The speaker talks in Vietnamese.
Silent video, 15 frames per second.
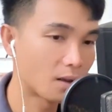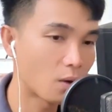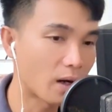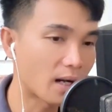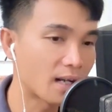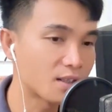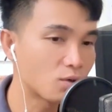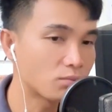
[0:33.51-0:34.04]

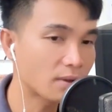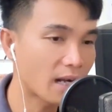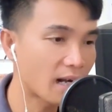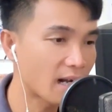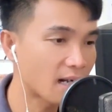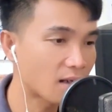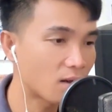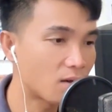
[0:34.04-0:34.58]
hoặc là chúng
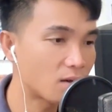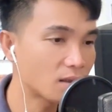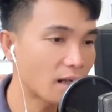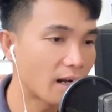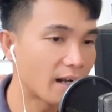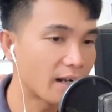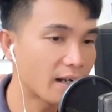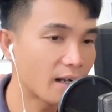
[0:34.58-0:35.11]
ta có
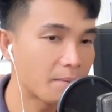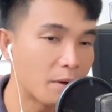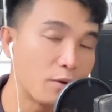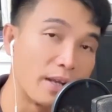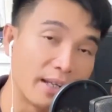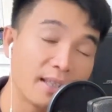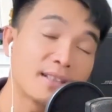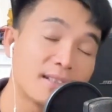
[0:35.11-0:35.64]
thể biểu
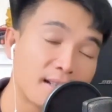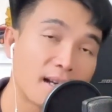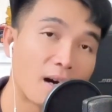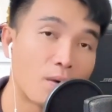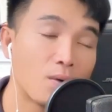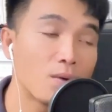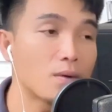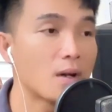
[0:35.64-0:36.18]
diễn trên sân
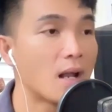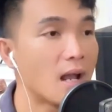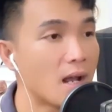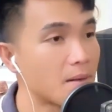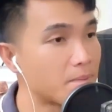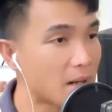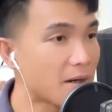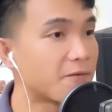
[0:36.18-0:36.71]
khấu
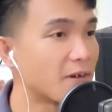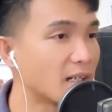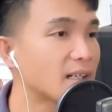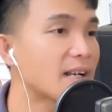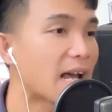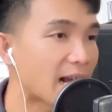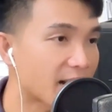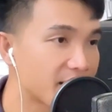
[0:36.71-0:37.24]
mà
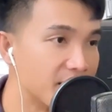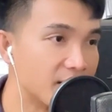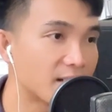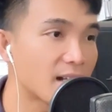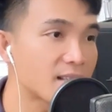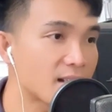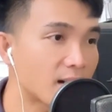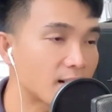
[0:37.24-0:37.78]
vẫn đạt
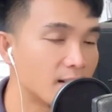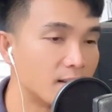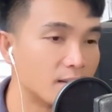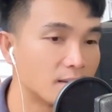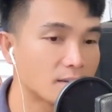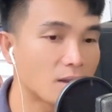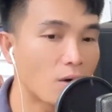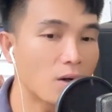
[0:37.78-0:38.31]
được cái chất
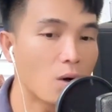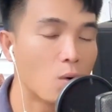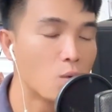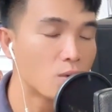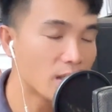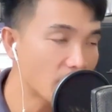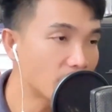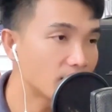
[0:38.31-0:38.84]
lượng tối
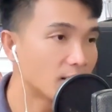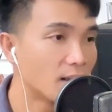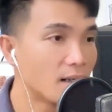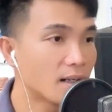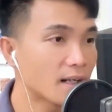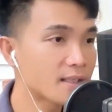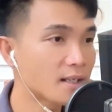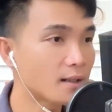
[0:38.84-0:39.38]
ưu nhất
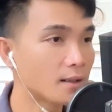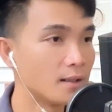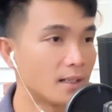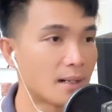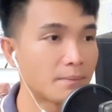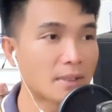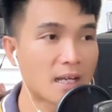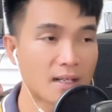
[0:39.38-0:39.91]
cái chất lượng
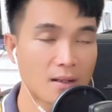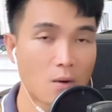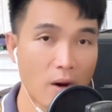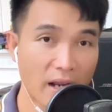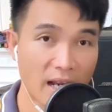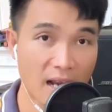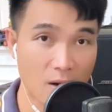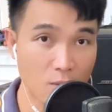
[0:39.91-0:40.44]
âm thanh
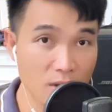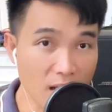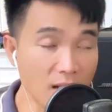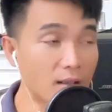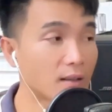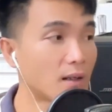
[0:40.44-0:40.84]
hoàn hảo nhất